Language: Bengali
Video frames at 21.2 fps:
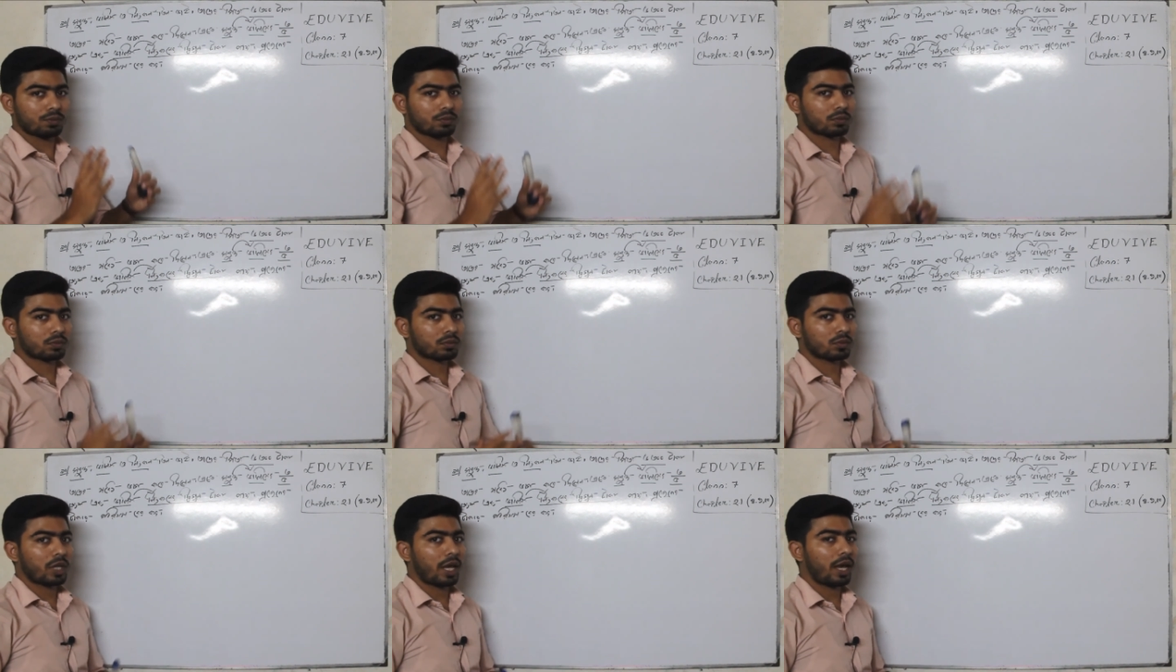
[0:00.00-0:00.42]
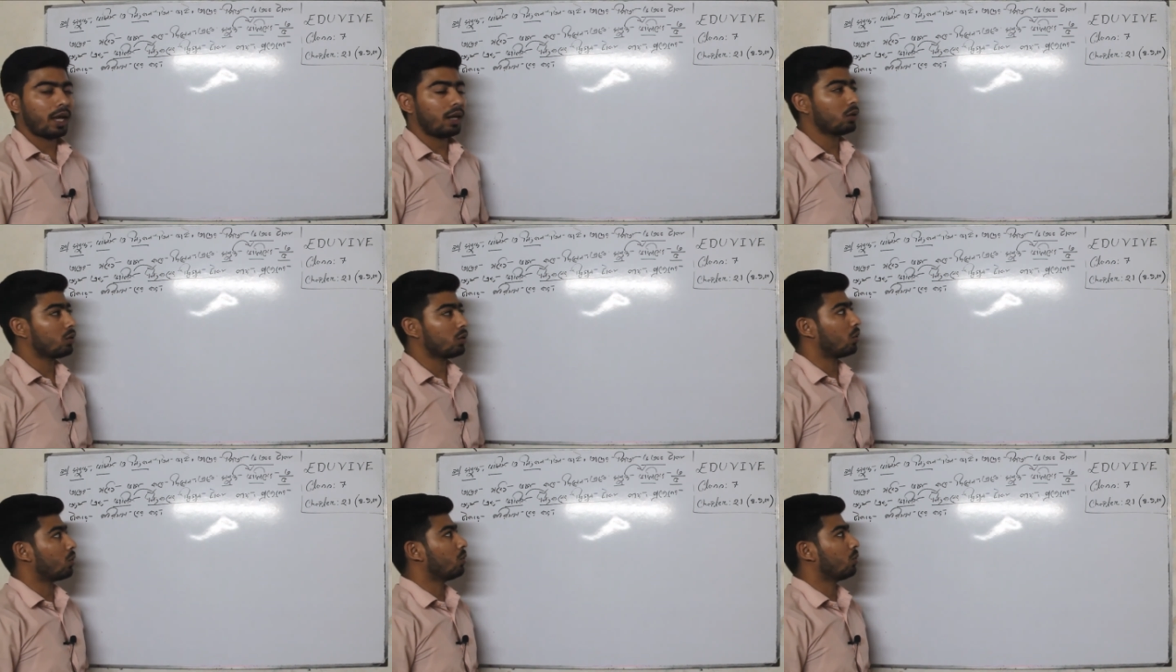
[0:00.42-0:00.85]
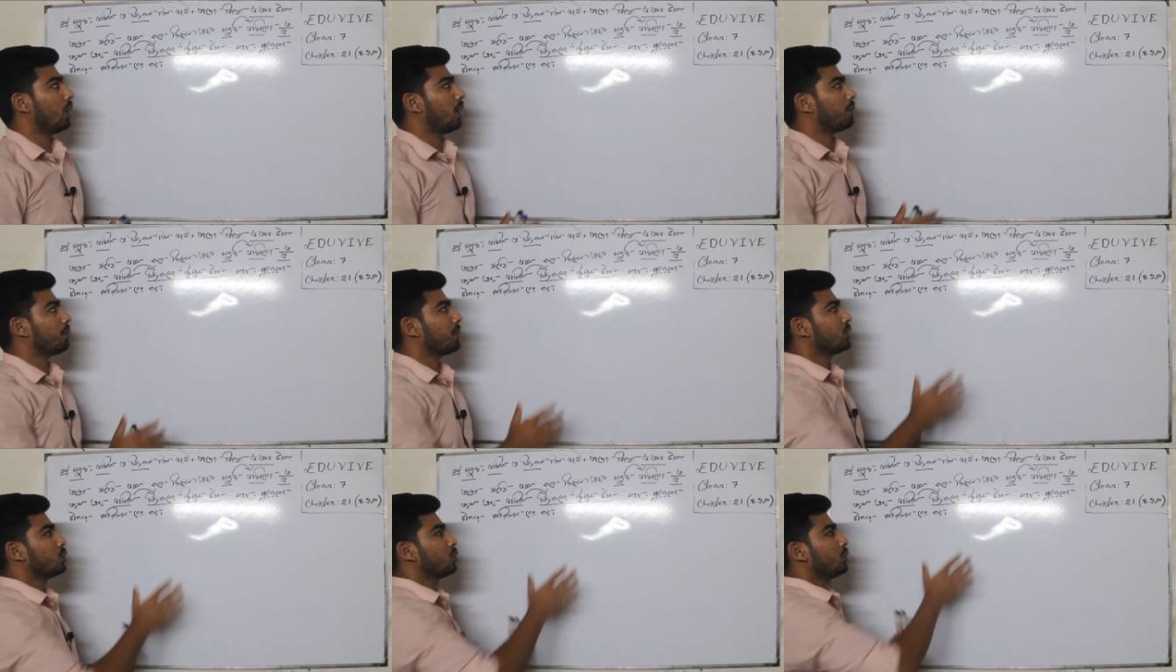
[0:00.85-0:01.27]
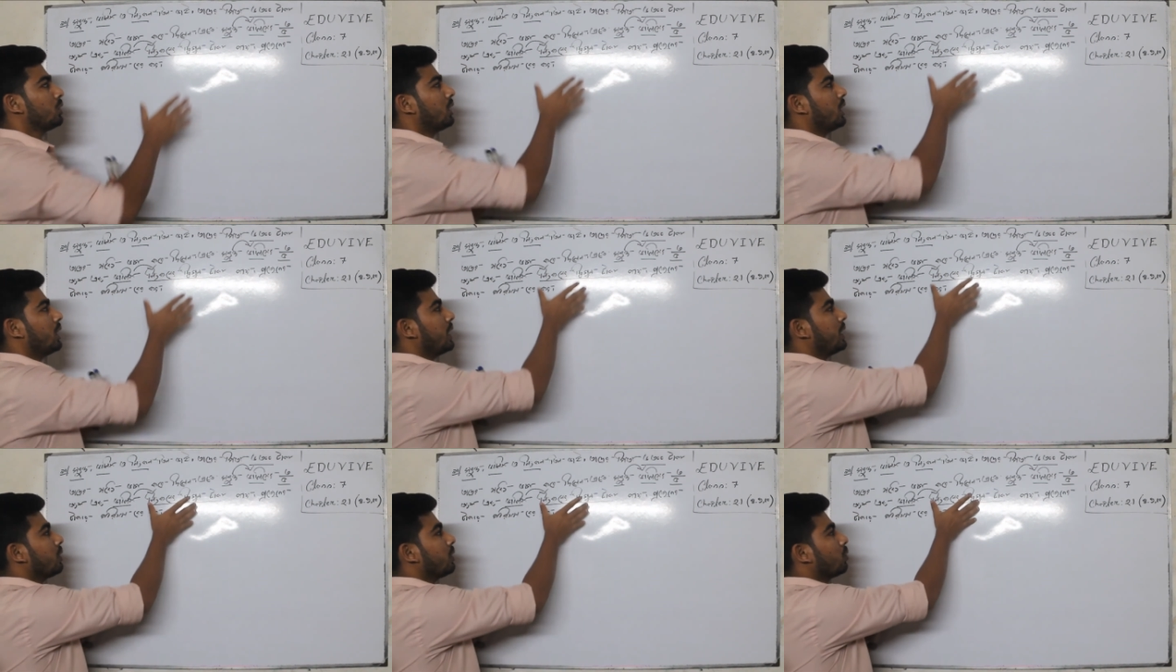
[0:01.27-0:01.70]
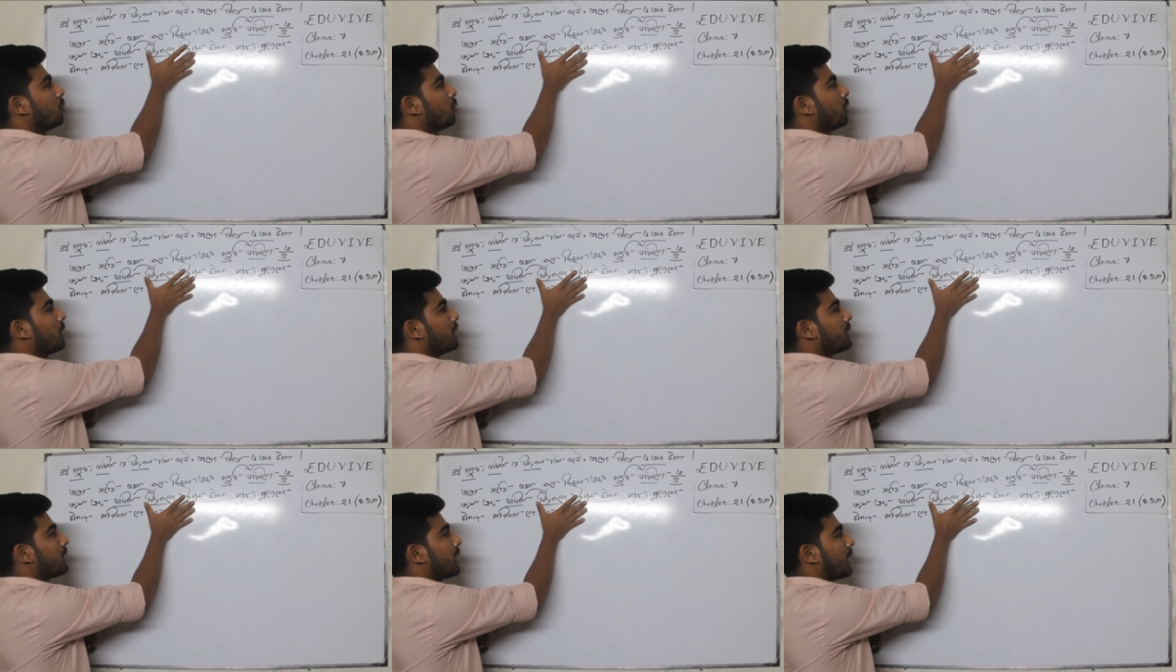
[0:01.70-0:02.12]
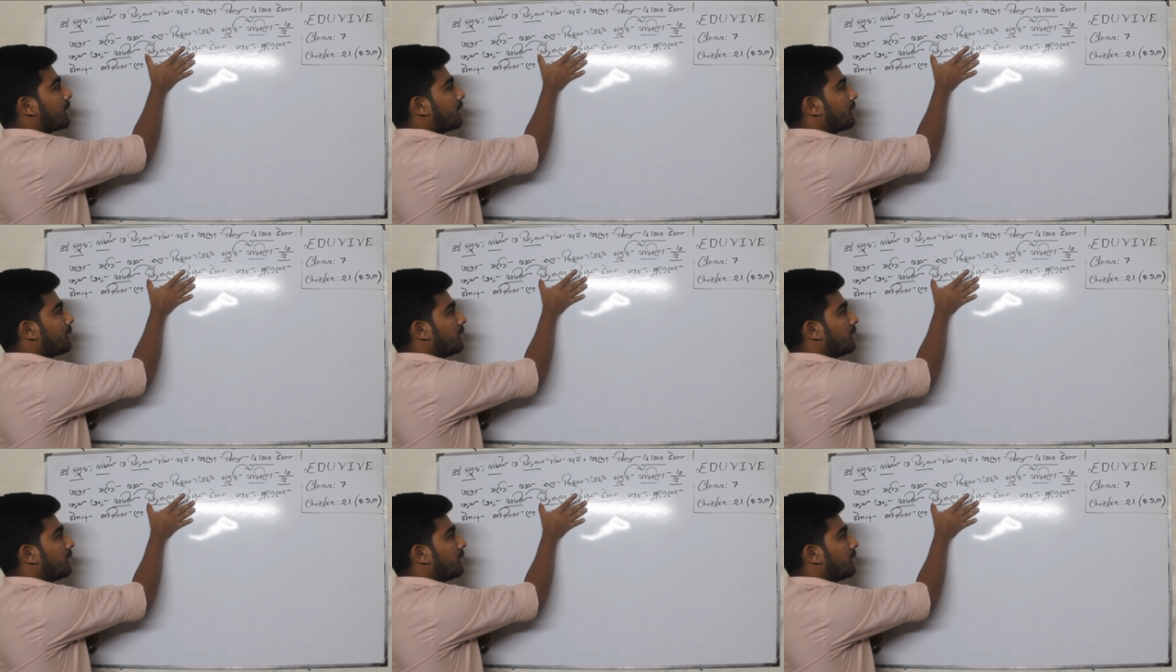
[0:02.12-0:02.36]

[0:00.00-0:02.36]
খেয়াল করো আমরা যদি লিঙ্কনের টাকাকে